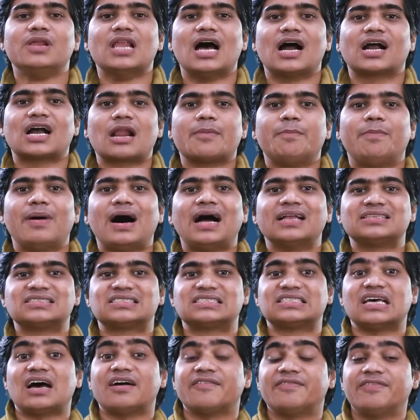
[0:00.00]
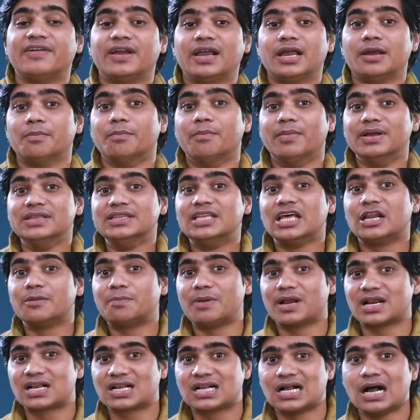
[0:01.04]
मिलाकर बात साफ है मंदिर
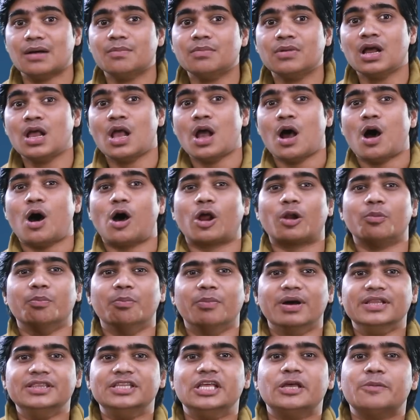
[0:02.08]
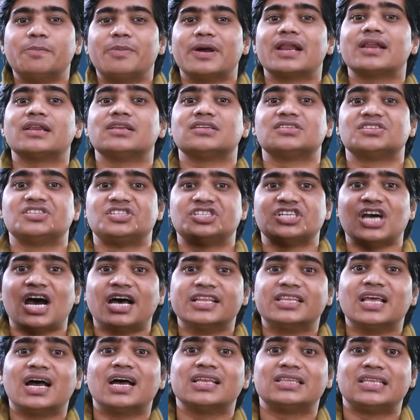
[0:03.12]
पर कम और मंदिर पर
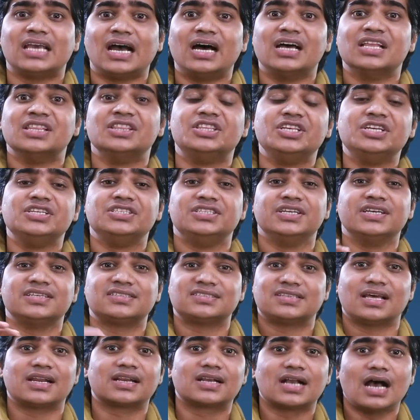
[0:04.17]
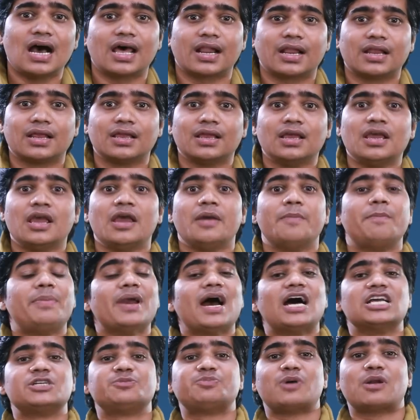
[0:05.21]
ज़्यादा ध्यान दीजिए सरकार
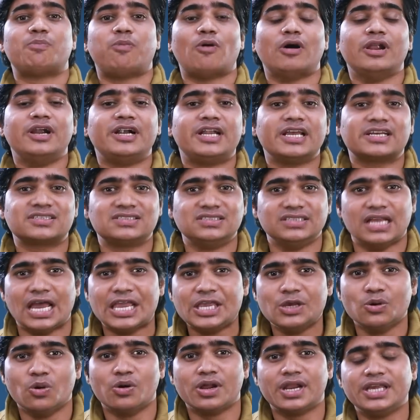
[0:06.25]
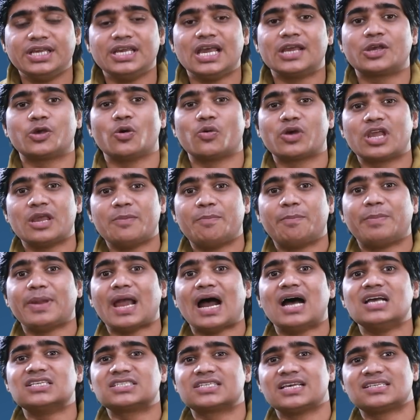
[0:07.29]
प्याज पर पॉलिटिक्स नहीं हो रही है क्योंकि
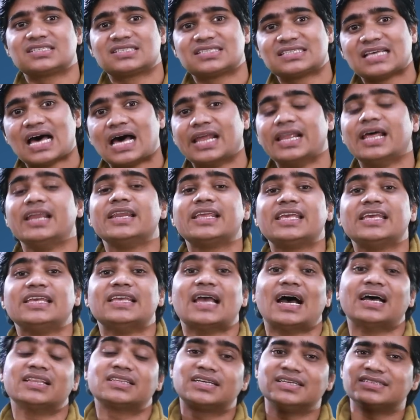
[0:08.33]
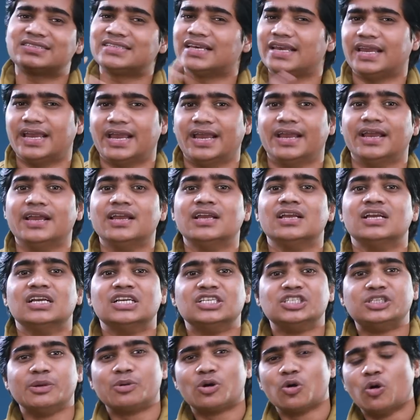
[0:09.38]
प्याज के सालन की याद किसे है
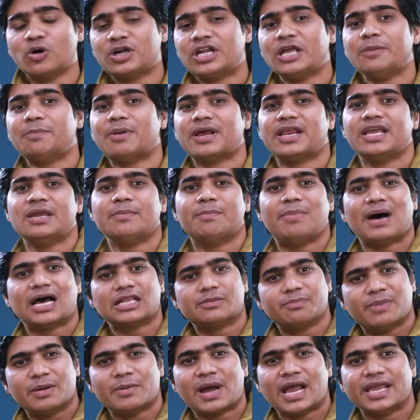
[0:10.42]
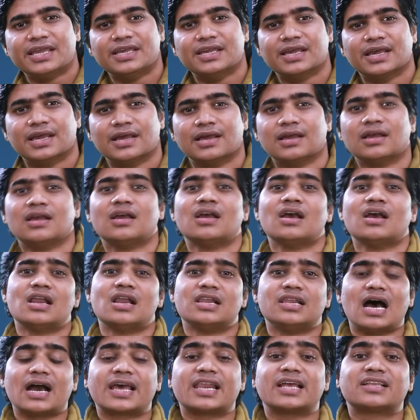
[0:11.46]
जब रोटी पर ही बात बनवाई है
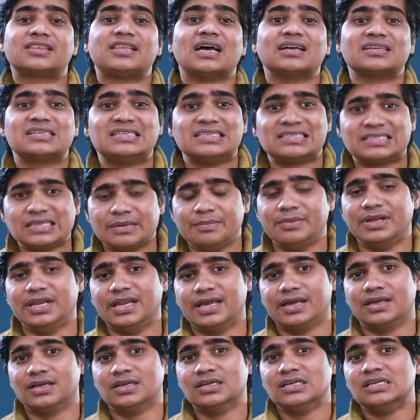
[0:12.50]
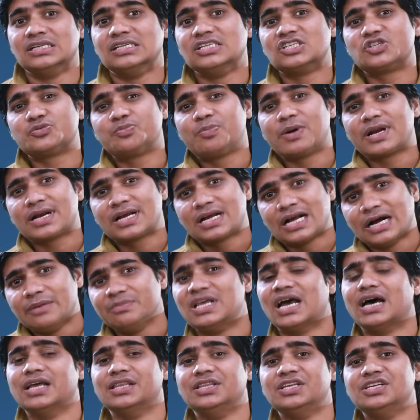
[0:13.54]
नागरिकता किसे मिले इस पर
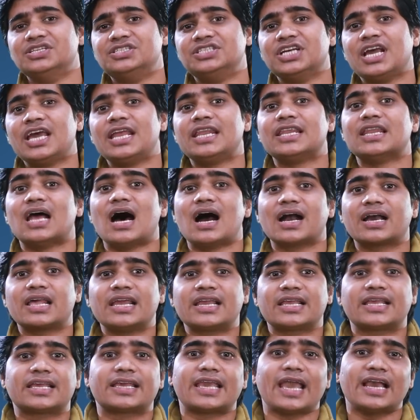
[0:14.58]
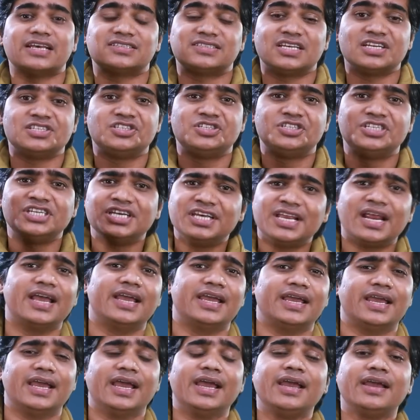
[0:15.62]
कम ध्यान दीजिए नागरिक कैसे जी
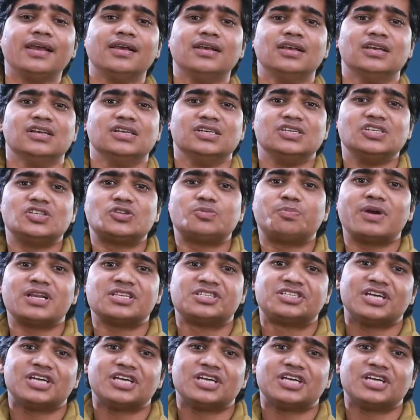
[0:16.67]
रहे हैं इस पर